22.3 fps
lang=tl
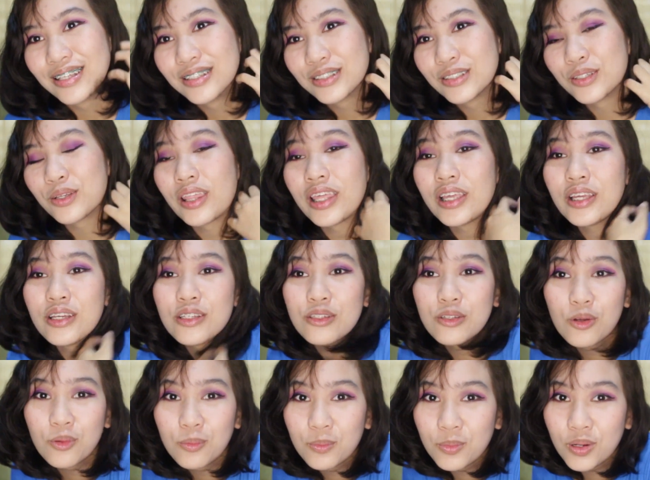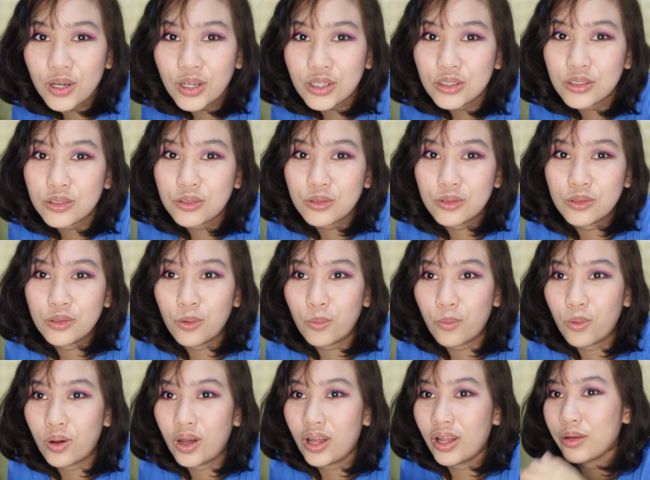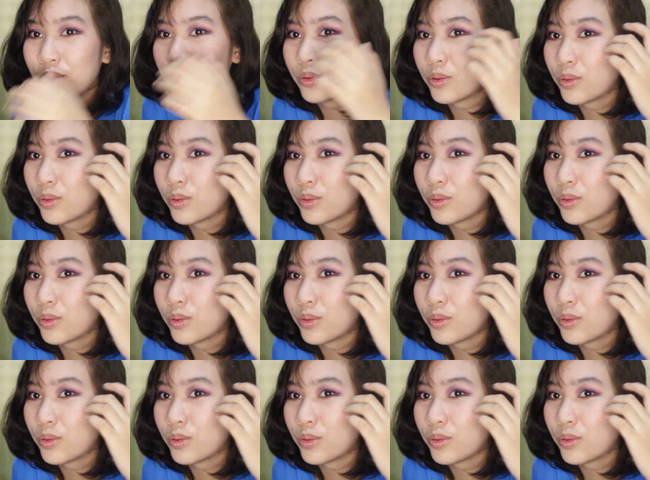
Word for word: So thank you so much to the one